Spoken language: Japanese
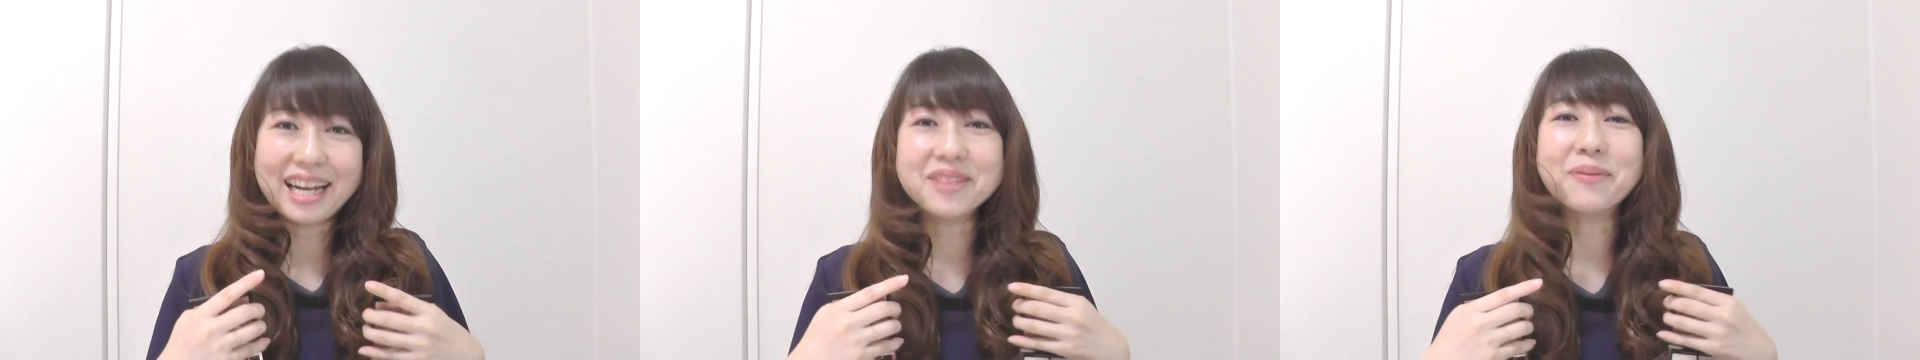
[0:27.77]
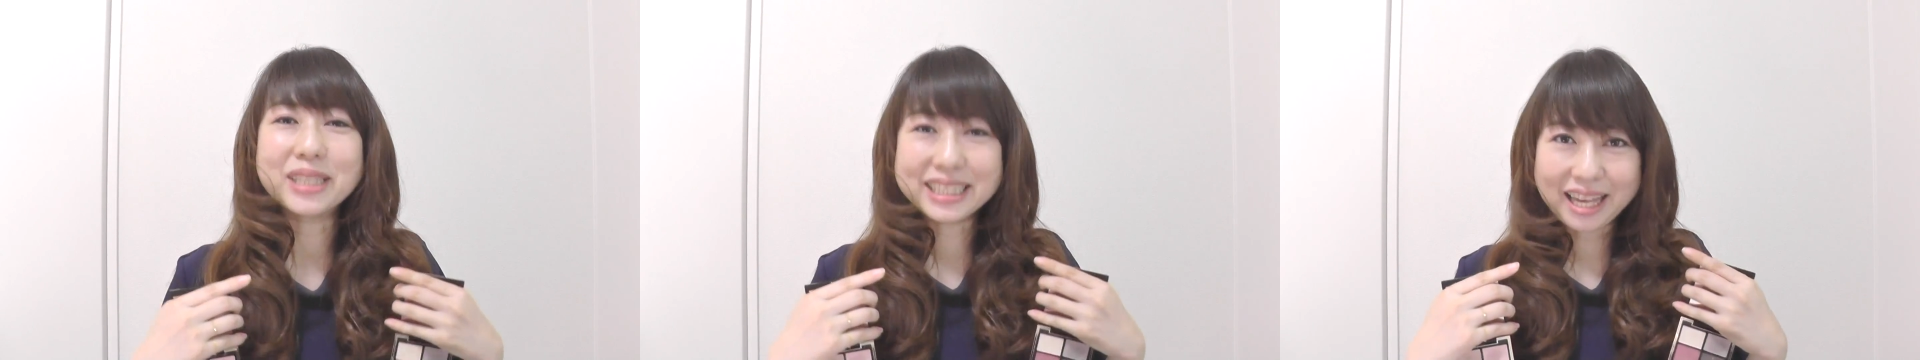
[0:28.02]
あ
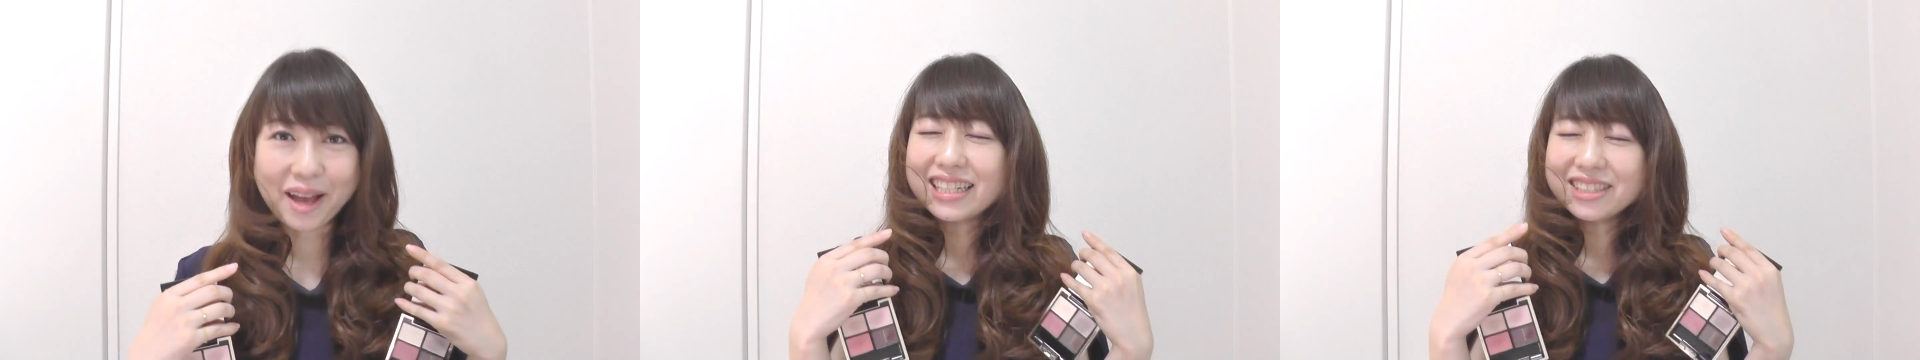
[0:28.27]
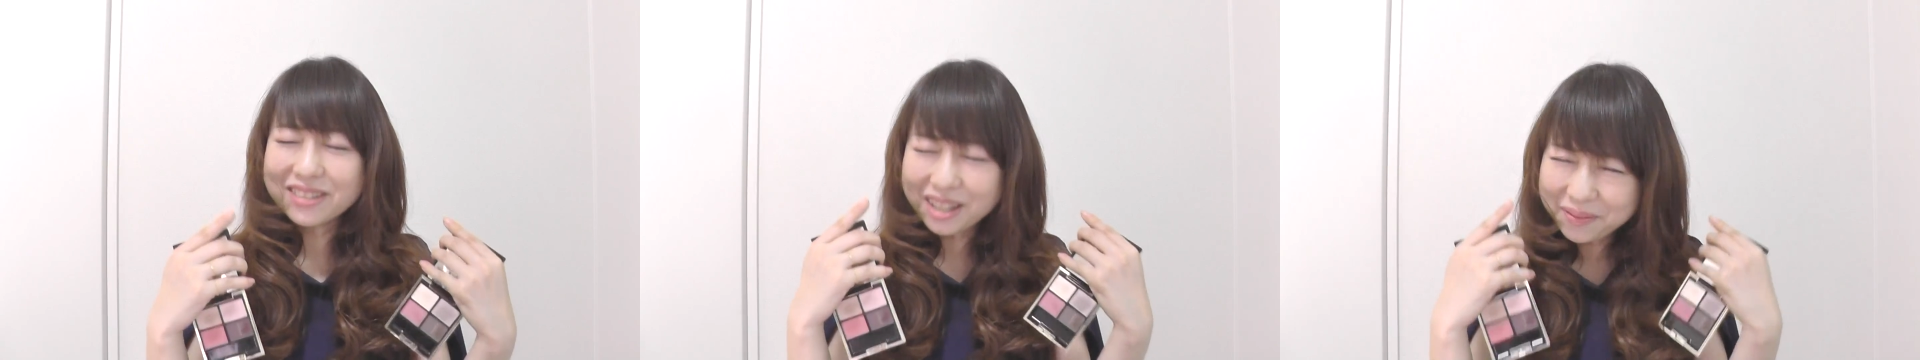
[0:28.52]
りました
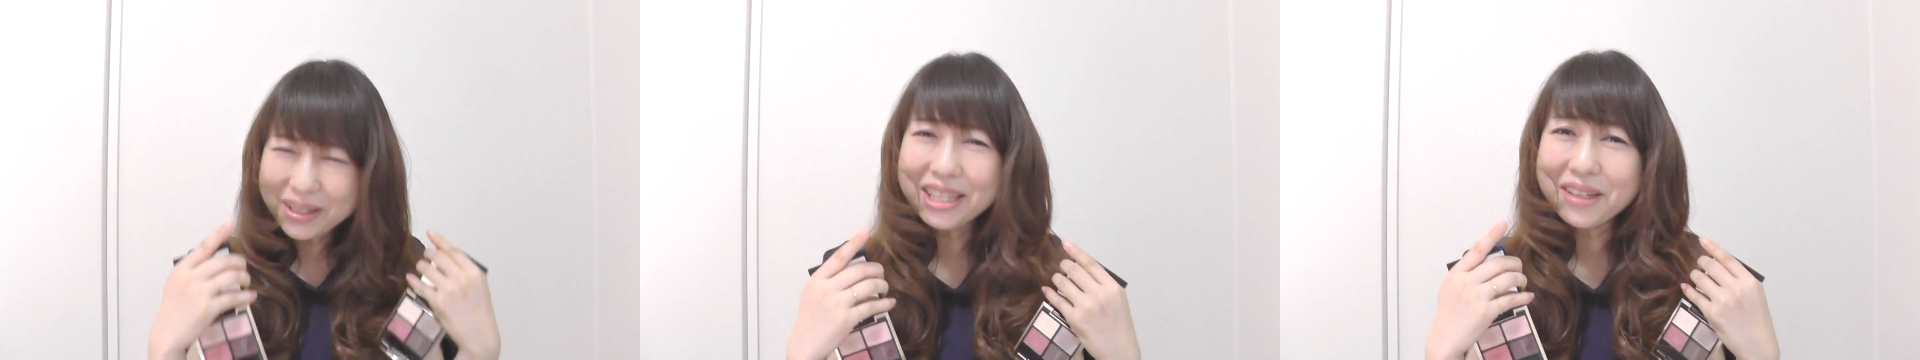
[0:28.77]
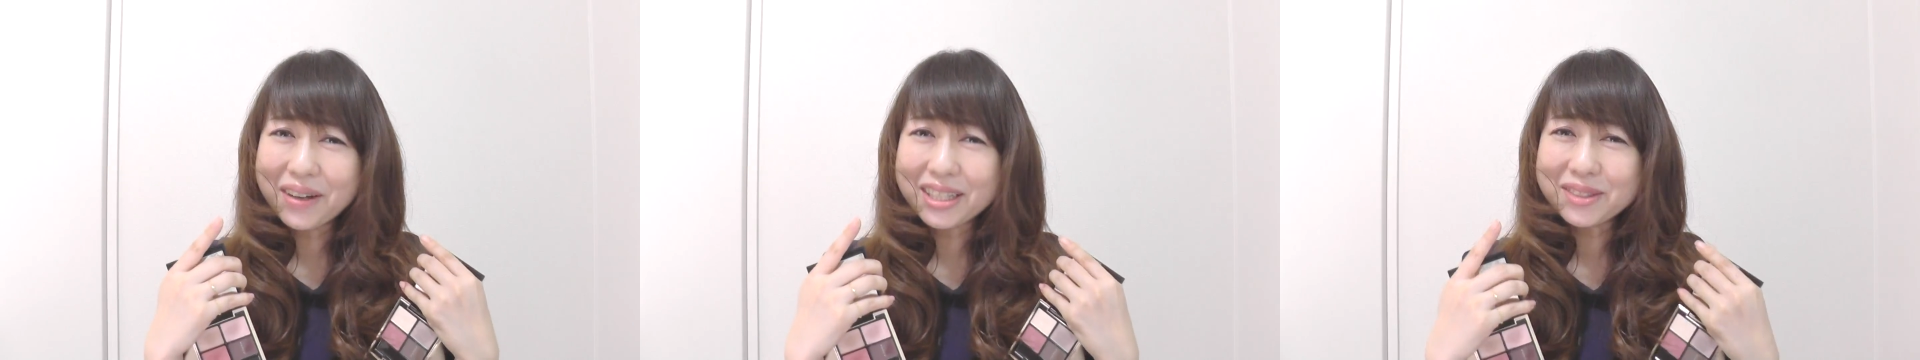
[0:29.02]
あの画面
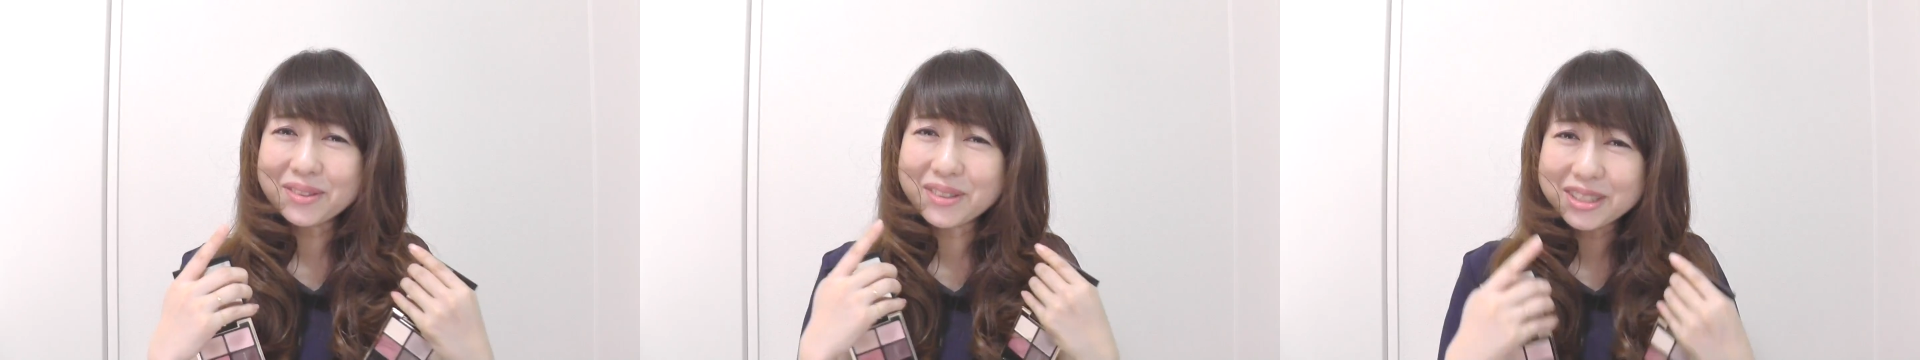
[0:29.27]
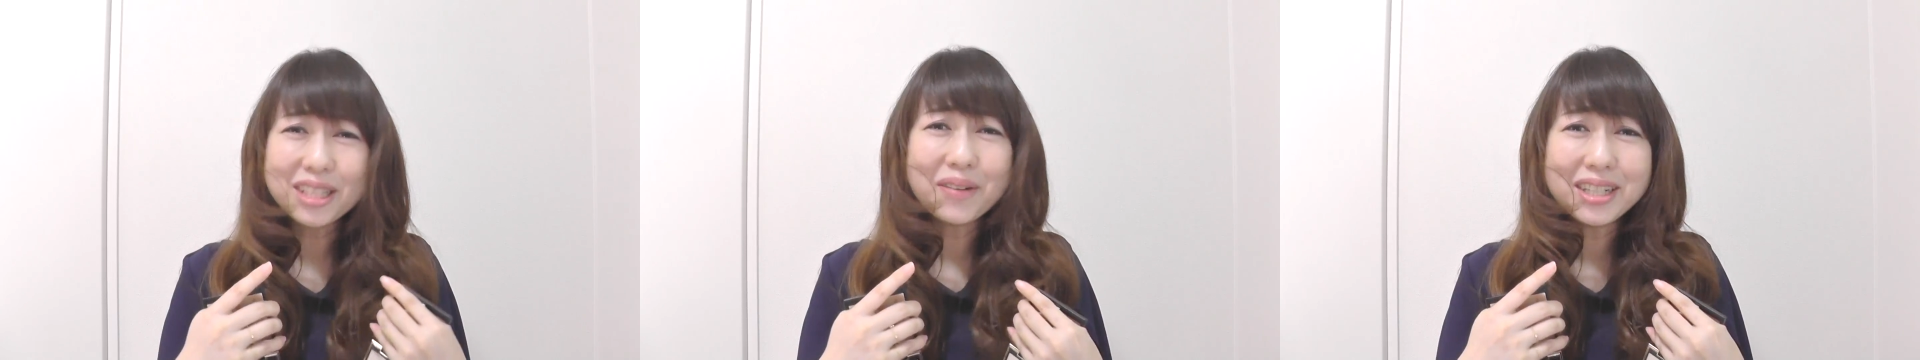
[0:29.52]
ではちょっと伝